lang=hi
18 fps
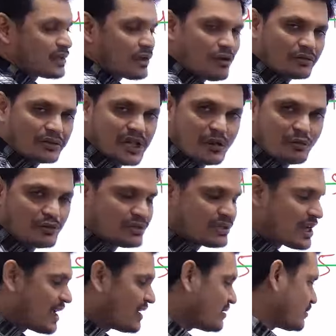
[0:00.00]
कितना होता है
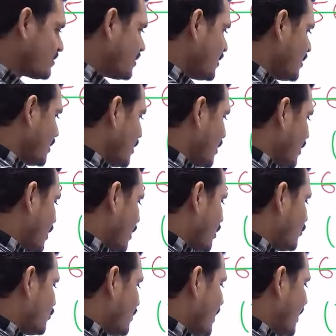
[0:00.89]
उनचास
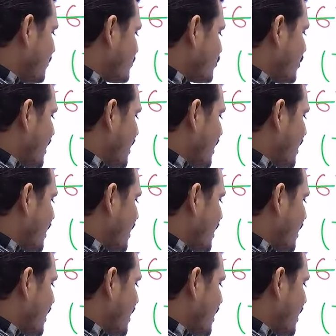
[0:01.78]
तो अब